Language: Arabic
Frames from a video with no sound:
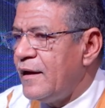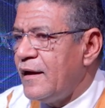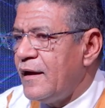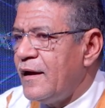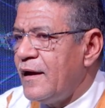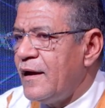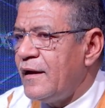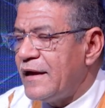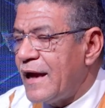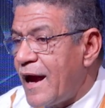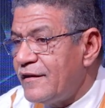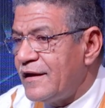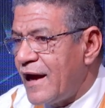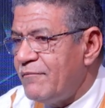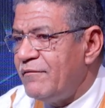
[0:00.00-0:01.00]
آه،
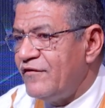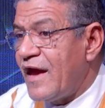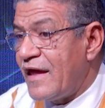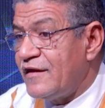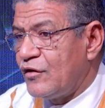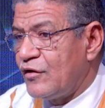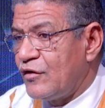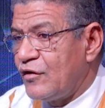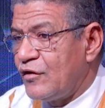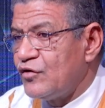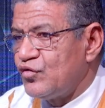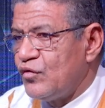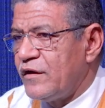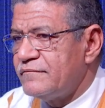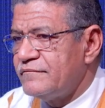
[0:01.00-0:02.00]
لهذه في هذه
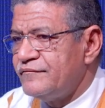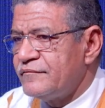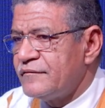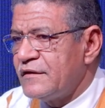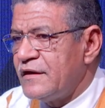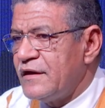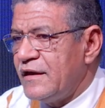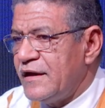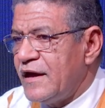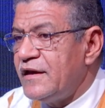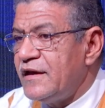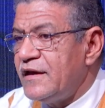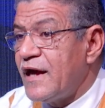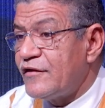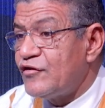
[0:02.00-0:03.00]
الخطوه
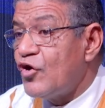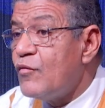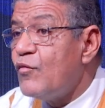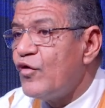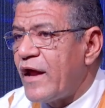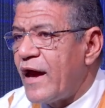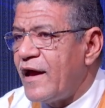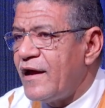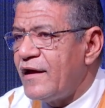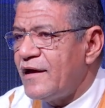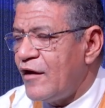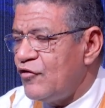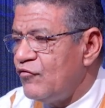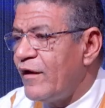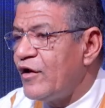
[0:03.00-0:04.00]
لانها تهمنا
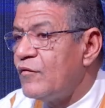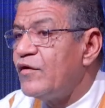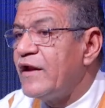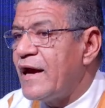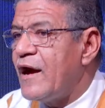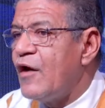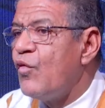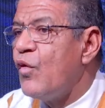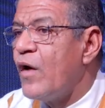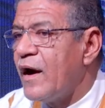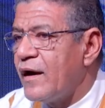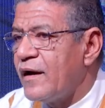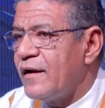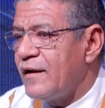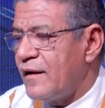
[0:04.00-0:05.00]
نحن ما يهمنا هو
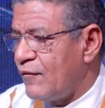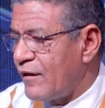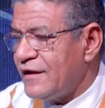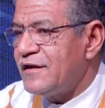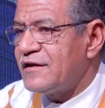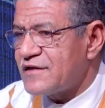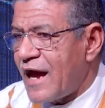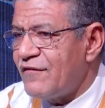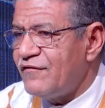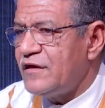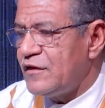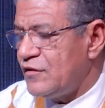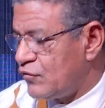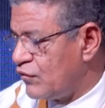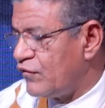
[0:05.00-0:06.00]
وضعيه
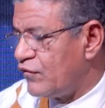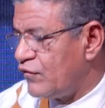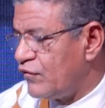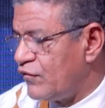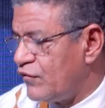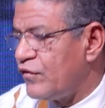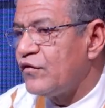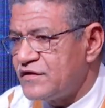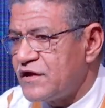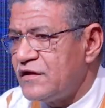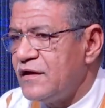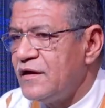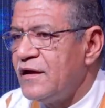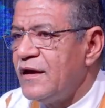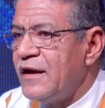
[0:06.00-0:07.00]
الصحفيين ان يكونوا في ظروف
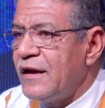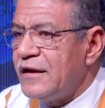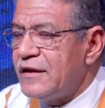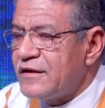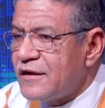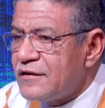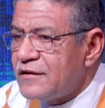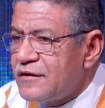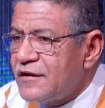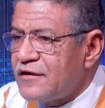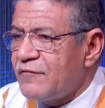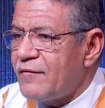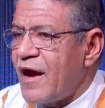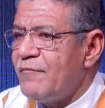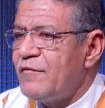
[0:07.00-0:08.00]
جيده لتاديه
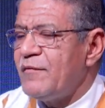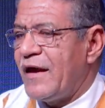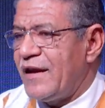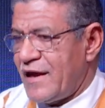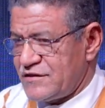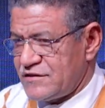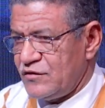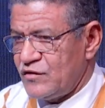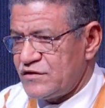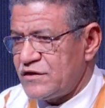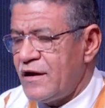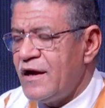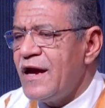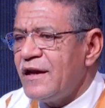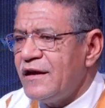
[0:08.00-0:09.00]
مهامهم على احسن وجه،
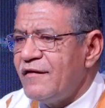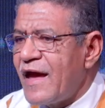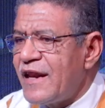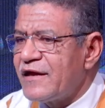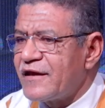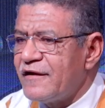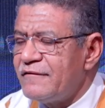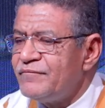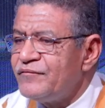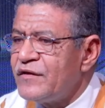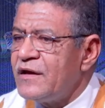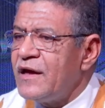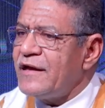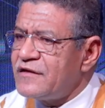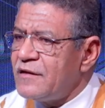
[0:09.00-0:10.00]
لذلك
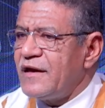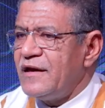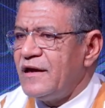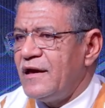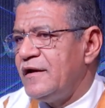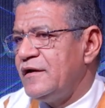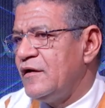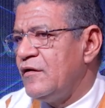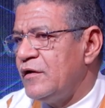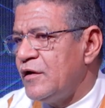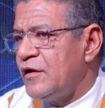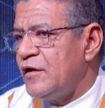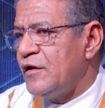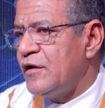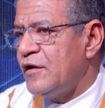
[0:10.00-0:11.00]
اعتبر ان
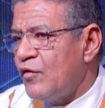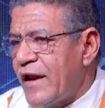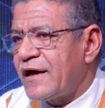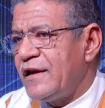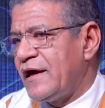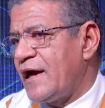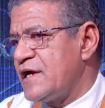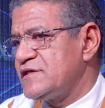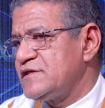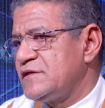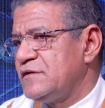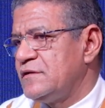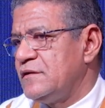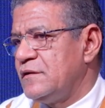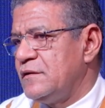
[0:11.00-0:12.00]
ان هناك نقاش
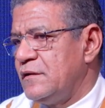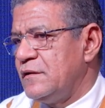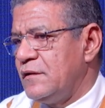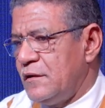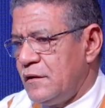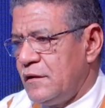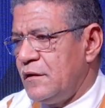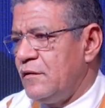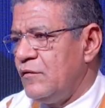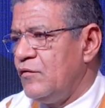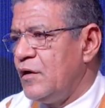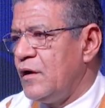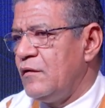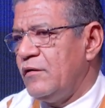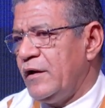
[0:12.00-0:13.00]
آه،
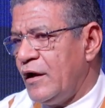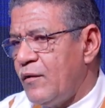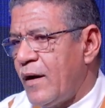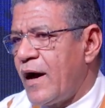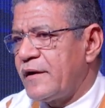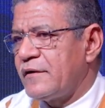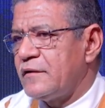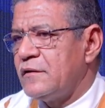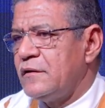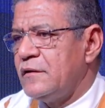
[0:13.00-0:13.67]
وحوار